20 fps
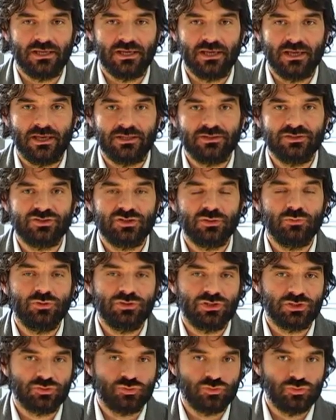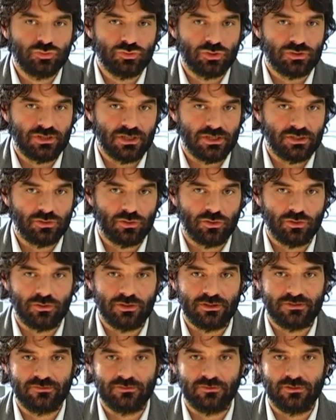che è distribuita su tutto il territorio
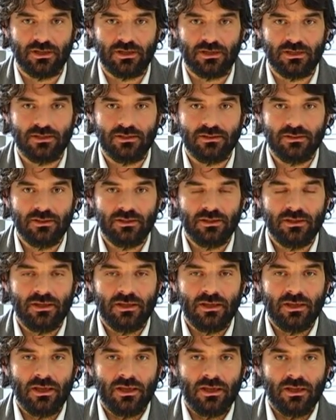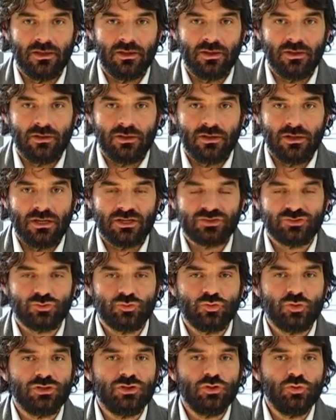nazionale. La
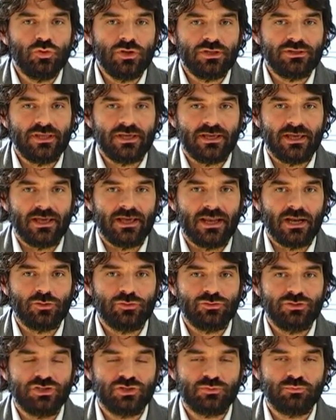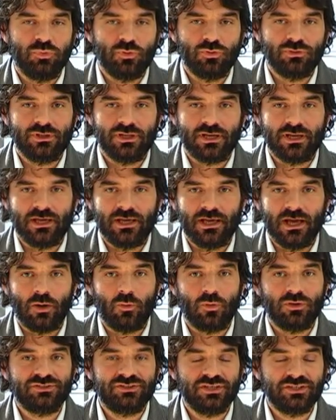struttura di Uretec è in grado di rispondere a
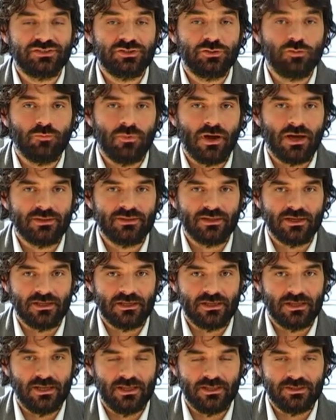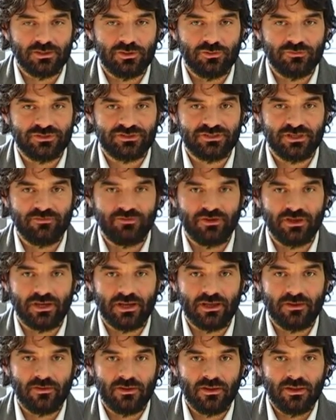qualsiasi domanda il cliente dovesse
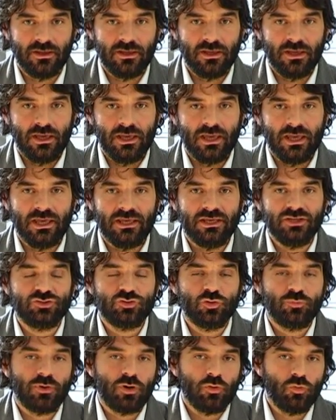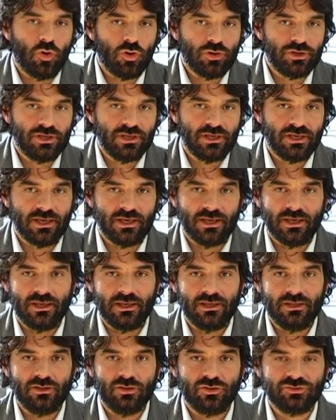avere e i sopralluoghi
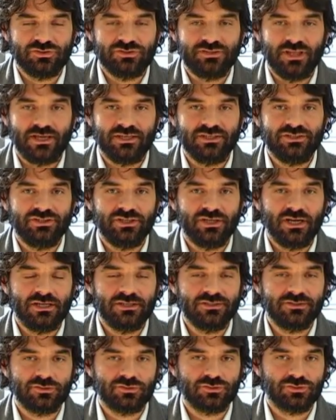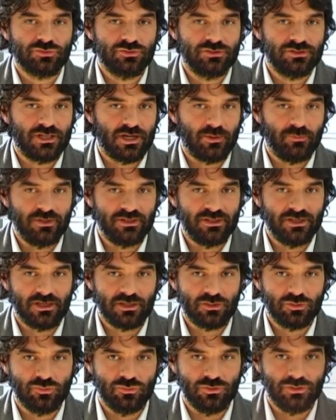che i nostri tecnici realizzano sono interamente
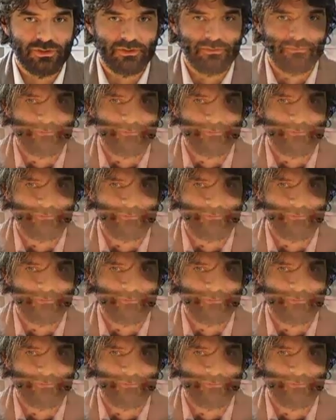gratuiti.